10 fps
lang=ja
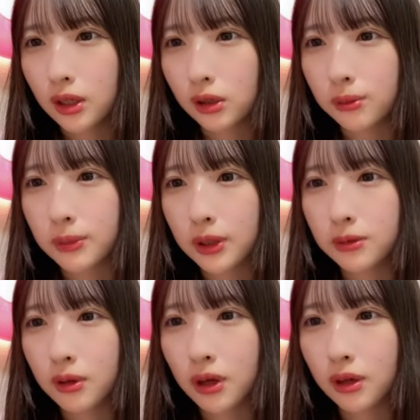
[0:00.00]
こんば
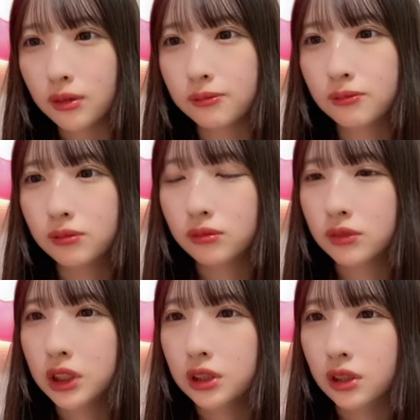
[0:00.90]
んは
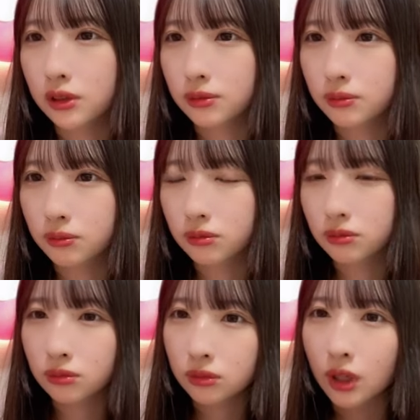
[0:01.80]
なんか
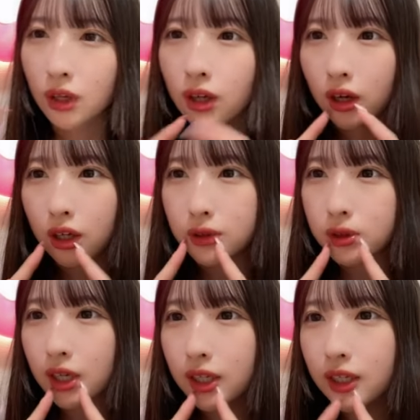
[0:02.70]
あそう
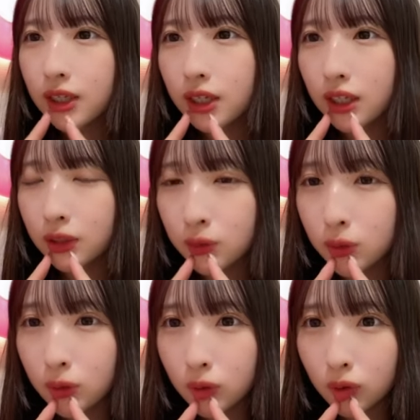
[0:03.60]
サイン会
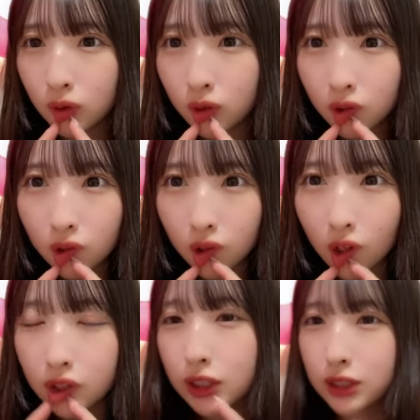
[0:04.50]
のあ
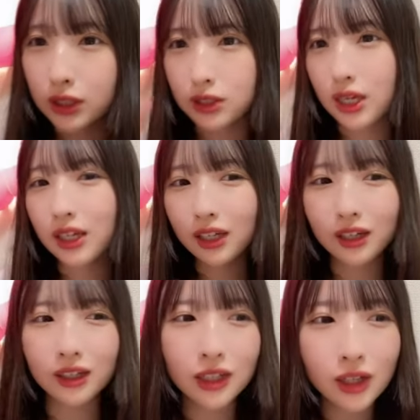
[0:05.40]
確かサイン
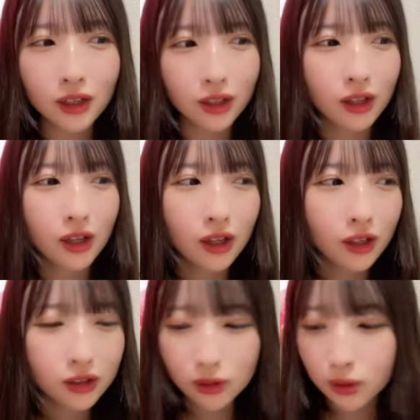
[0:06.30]
会が
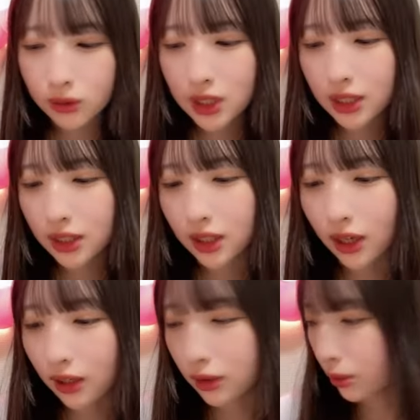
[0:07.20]
のサイン
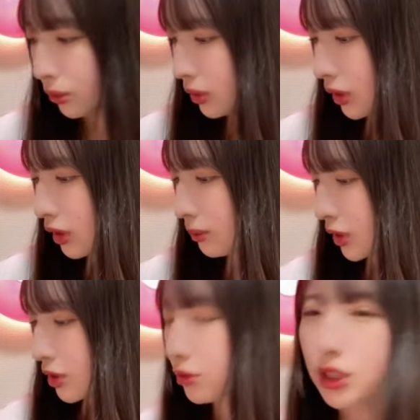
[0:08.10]
が届いててめっ
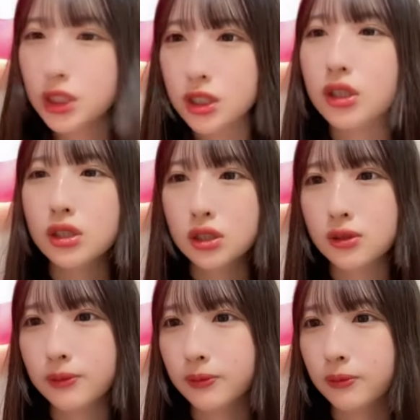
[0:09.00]
ちゃ嬉しいで
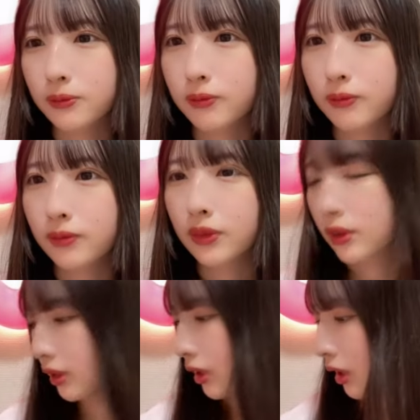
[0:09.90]

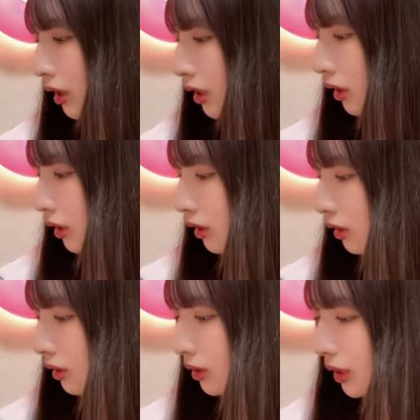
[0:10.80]

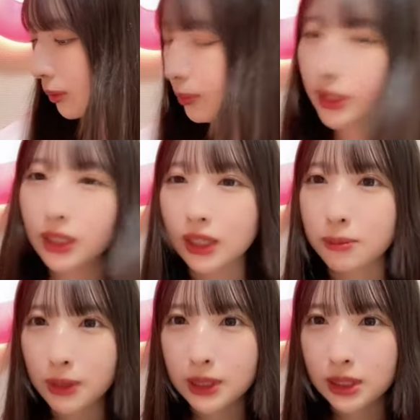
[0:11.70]
すっぱい書き
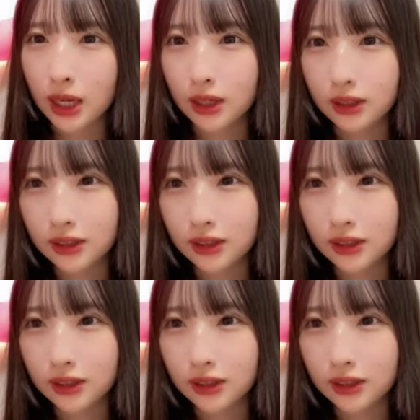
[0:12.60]
ました